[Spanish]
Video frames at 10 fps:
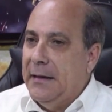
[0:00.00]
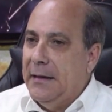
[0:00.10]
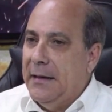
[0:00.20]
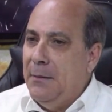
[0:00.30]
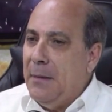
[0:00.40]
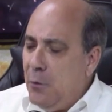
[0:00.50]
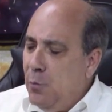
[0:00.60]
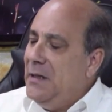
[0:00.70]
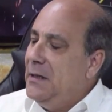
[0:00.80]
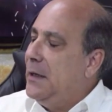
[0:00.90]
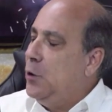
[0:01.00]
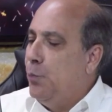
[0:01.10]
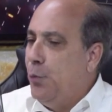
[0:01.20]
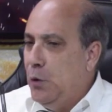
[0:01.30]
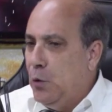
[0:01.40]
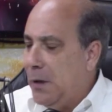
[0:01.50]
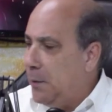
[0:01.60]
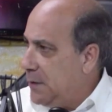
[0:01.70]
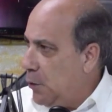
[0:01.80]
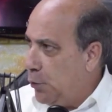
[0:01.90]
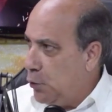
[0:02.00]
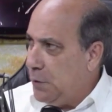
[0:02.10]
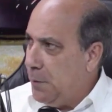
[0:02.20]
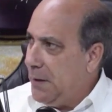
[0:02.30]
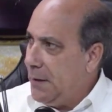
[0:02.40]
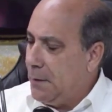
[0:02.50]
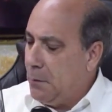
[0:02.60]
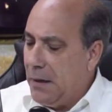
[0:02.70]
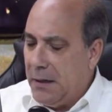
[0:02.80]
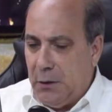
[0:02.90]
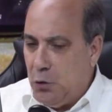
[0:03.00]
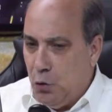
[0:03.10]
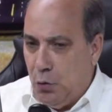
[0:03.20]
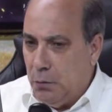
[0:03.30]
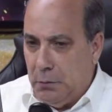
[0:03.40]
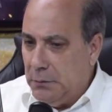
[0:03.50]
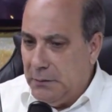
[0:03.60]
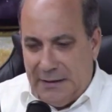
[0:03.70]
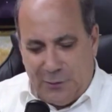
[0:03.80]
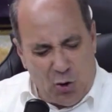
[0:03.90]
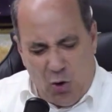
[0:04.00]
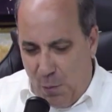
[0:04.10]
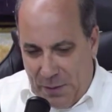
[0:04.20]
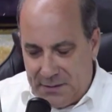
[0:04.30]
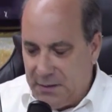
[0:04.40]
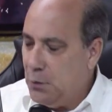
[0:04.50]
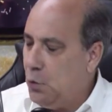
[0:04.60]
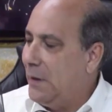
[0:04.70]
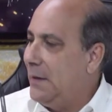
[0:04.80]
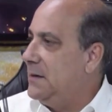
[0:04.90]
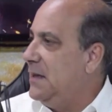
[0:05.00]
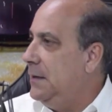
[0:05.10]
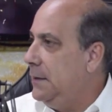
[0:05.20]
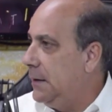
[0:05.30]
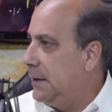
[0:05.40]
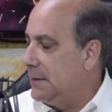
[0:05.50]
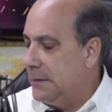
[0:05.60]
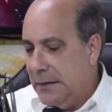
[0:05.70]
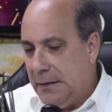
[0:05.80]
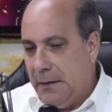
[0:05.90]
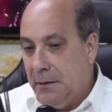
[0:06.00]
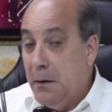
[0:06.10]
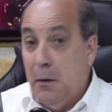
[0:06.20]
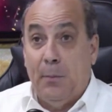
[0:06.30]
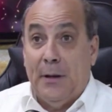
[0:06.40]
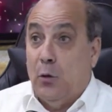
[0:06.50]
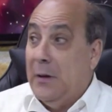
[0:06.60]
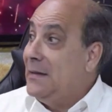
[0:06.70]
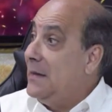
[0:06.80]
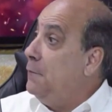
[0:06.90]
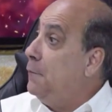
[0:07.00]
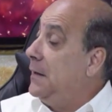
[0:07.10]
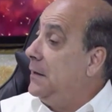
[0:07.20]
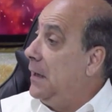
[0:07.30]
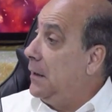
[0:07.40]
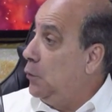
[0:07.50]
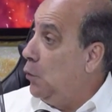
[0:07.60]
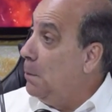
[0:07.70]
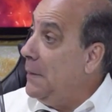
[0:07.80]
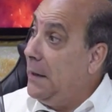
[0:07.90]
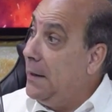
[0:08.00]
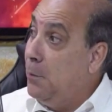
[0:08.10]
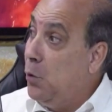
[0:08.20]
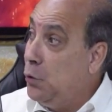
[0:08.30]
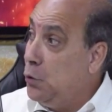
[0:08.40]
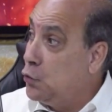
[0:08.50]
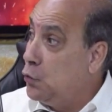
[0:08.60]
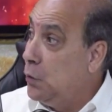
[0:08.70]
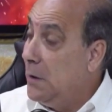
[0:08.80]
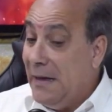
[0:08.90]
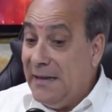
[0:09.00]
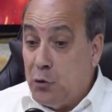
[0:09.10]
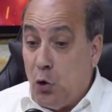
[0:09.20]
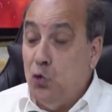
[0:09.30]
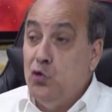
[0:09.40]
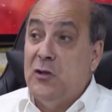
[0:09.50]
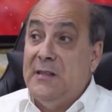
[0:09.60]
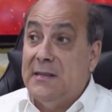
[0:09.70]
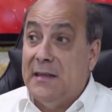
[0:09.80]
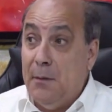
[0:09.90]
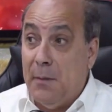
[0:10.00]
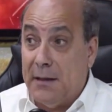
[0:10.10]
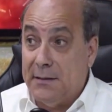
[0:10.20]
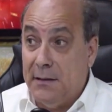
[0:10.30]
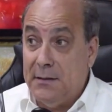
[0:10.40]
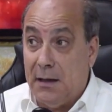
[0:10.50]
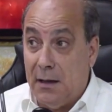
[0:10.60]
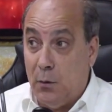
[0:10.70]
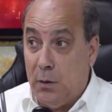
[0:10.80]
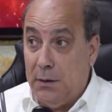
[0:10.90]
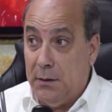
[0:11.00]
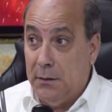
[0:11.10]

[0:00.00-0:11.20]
hay un ministerio público encabezado por doña Mira Germán que yo estoy convencido que es íntegra, seria, pero está enfrentando mil demonios. Es todo un sistema que está instalado ahí.